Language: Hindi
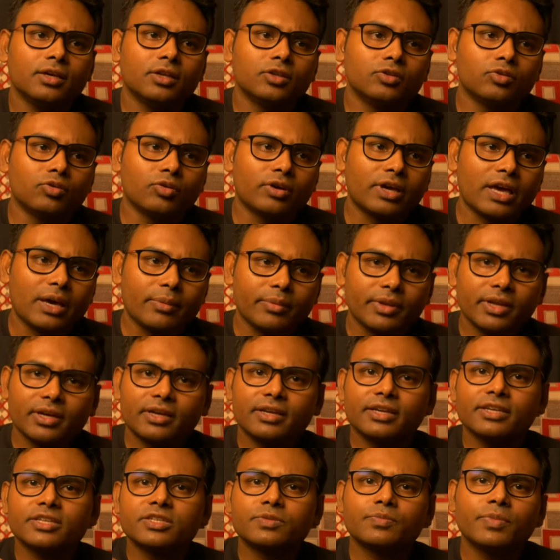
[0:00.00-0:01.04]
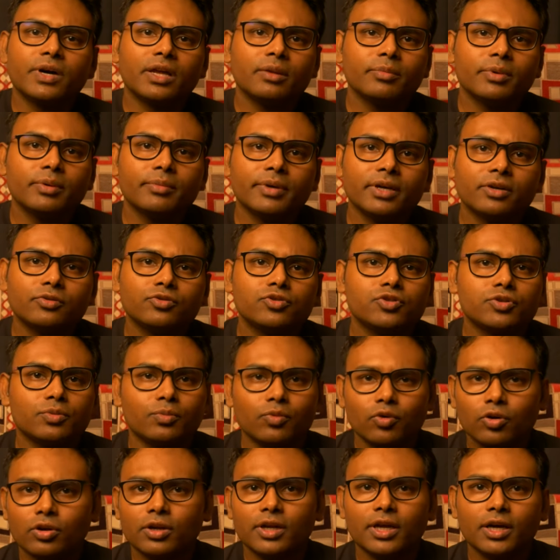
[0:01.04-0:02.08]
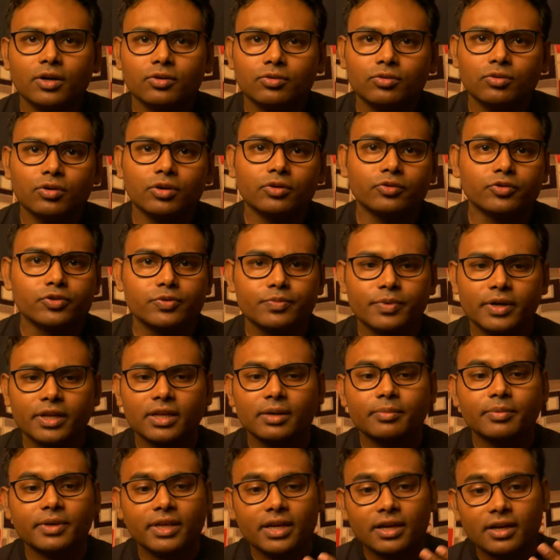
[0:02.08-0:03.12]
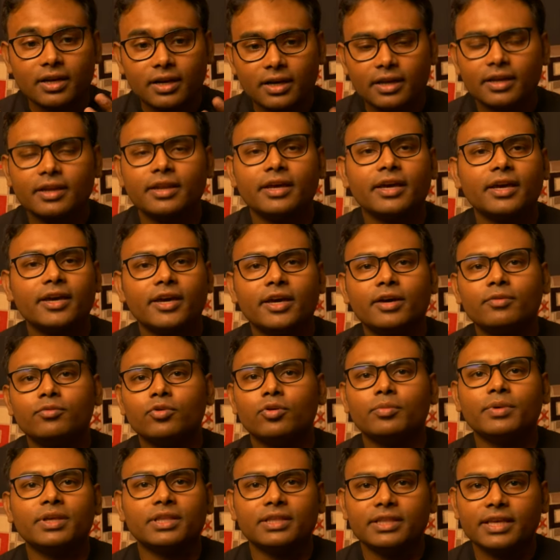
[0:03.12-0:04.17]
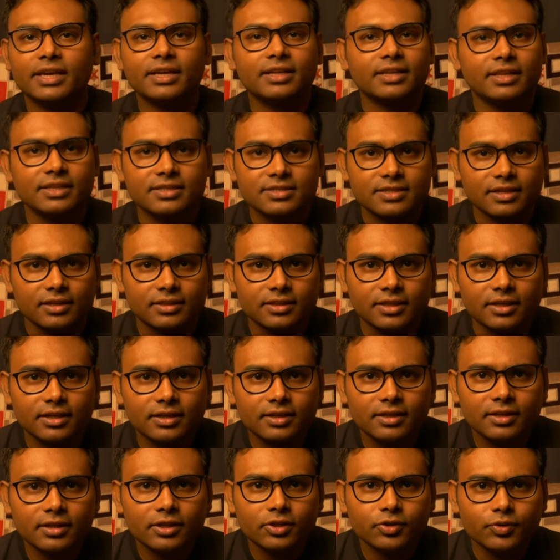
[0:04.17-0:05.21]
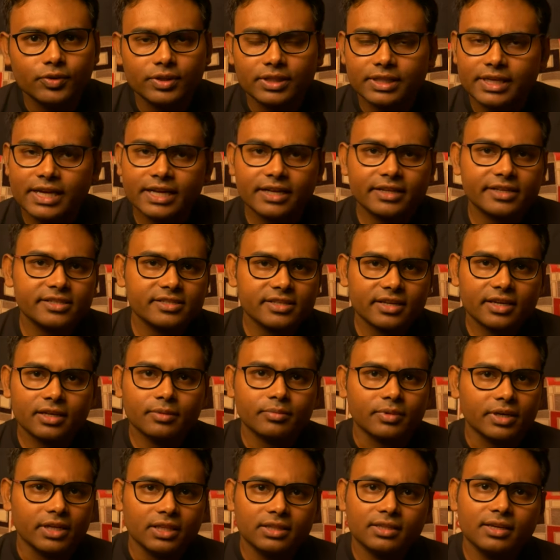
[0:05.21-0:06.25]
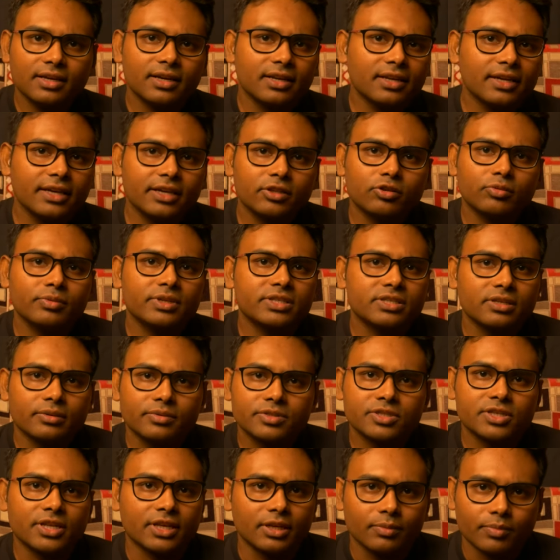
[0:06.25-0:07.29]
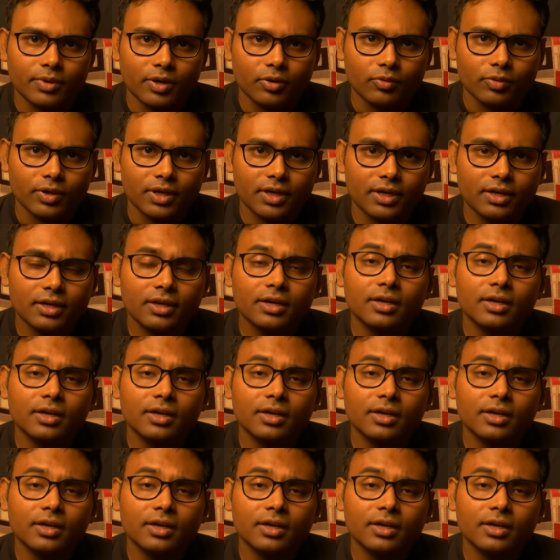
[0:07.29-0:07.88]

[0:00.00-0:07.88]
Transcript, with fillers: तो कैमरा के इस पर में मैं कुछ बोल रहा हूँ और उस पर आप क्या कर रहे हैं वो मैं देख नहीं सकता तो इन दैट केस अगर आप गलती करेंगे तो मैं समझ नहीं पाऊँगा